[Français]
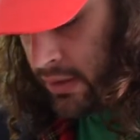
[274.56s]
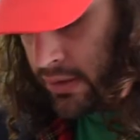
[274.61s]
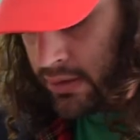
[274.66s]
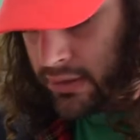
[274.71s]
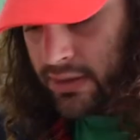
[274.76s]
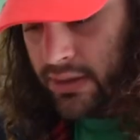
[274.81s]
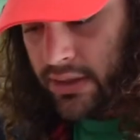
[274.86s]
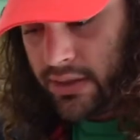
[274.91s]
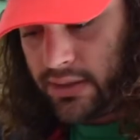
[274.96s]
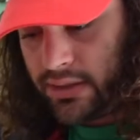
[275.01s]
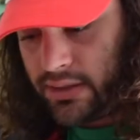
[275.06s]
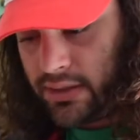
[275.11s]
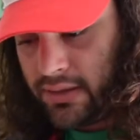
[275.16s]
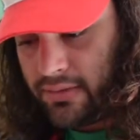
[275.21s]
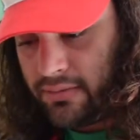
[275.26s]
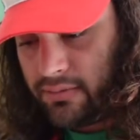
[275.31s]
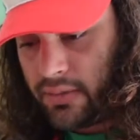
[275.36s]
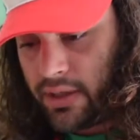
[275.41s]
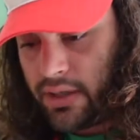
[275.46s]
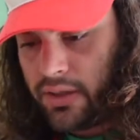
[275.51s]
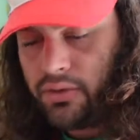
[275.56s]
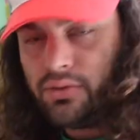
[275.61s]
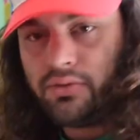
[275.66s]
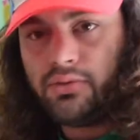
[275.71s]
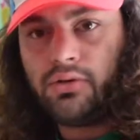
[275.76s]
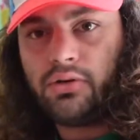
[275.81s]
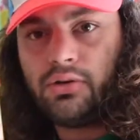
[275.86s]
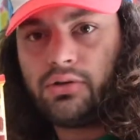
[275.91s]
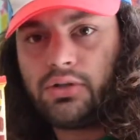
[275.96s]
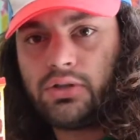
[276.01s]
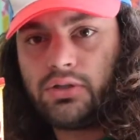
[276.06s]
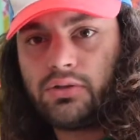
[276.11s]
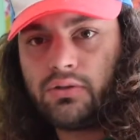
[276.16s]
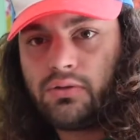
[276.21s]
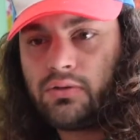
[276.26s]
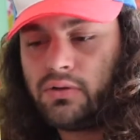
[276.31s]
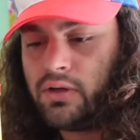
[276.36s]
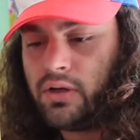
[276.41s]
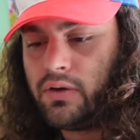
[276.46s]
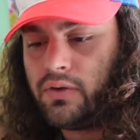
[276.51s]
Ça, c'est Mario en
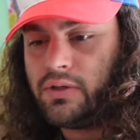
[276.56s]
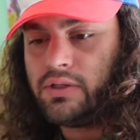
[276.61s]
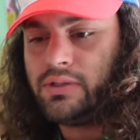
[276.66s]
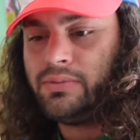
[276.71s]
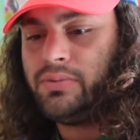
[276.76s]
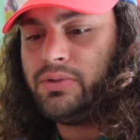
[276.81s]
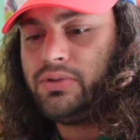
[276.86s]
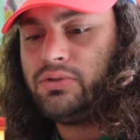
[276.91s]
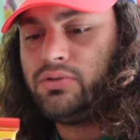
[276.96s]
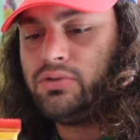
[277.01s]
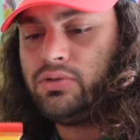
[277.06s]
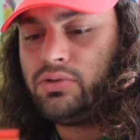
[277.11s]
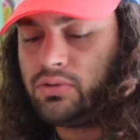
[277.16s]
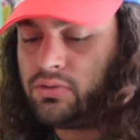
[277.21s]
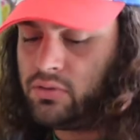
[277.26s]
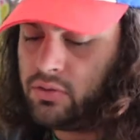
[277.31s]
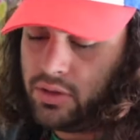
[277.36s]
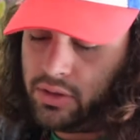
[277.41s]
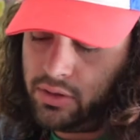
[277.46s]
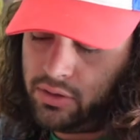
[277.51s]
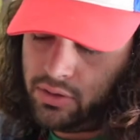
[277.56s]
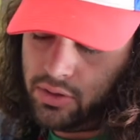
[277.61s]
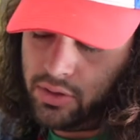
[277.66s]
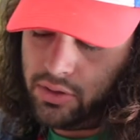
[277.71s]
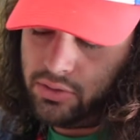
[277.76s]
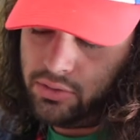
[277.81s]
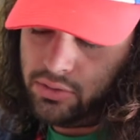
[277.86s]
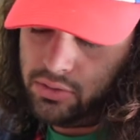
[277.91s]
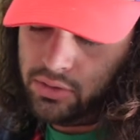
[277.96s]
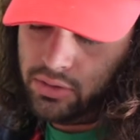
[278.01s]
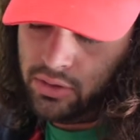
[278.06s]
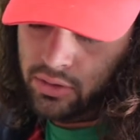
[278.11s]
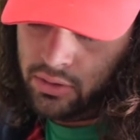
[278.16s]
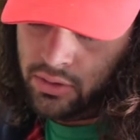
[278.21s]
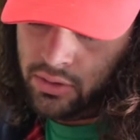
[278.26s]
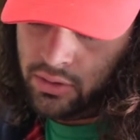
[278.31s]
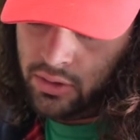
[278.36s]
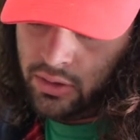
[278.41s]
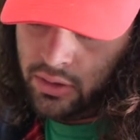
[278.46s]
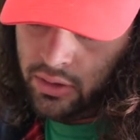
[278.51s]
chocolat, en espèce de chocolat crunch.
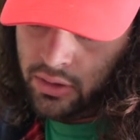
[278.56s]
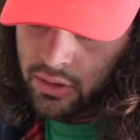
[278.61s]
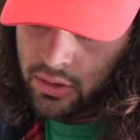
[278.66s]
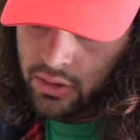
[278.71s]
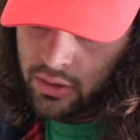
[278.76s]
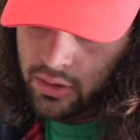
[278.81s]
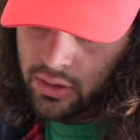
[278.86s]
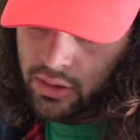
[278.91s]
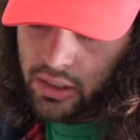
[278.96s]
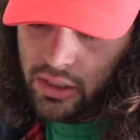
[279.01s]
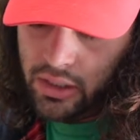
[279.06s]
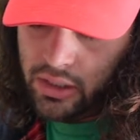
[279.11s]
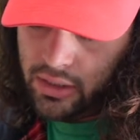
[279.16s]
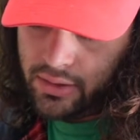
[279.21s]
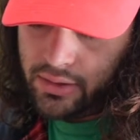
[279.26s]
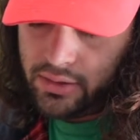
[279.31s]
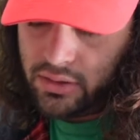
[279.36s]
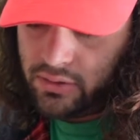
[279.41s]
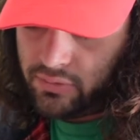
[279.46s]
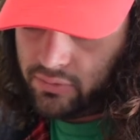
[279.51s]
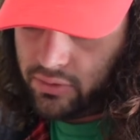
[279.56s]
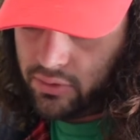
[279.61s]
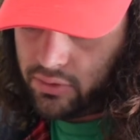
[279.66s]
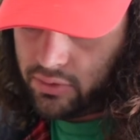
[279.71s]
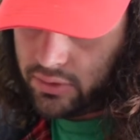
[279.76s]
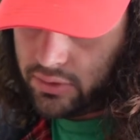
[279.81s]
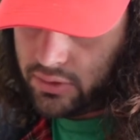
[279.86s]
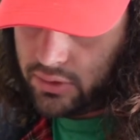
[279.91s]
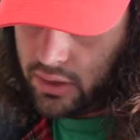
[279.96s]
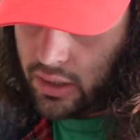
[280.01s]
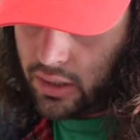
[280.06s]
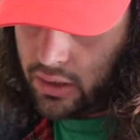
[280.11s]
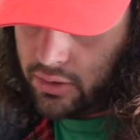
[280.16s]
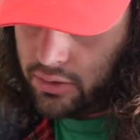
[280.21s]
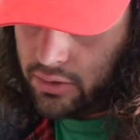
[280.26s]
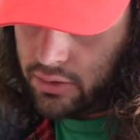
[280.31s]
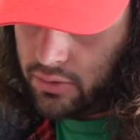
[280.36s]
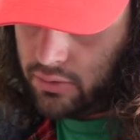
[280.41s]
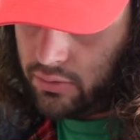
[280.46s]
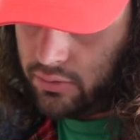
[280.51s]
Et il y a différents
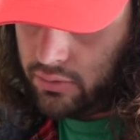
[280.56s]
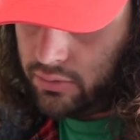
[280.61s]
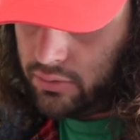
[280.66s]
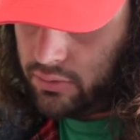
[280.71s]
styles, dont